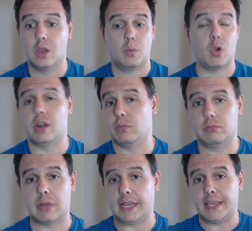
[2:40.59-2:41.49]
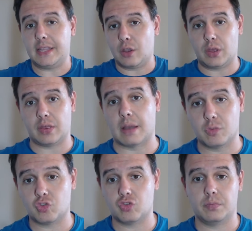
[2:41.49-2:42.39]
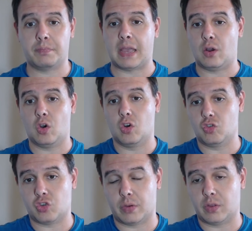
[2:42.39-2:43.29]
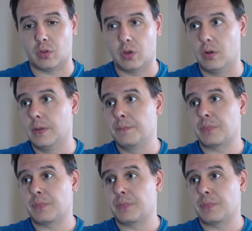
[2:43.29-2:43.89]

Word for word: Bueno, aquí teorizamos pero sobre todo,